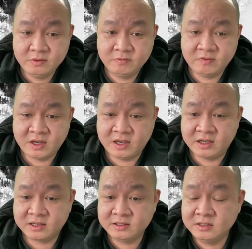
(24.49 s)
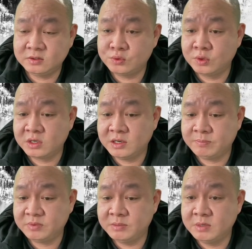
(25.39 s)
và cái sự xuống cấp
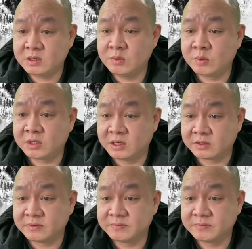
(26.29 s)
đến mức cùng cực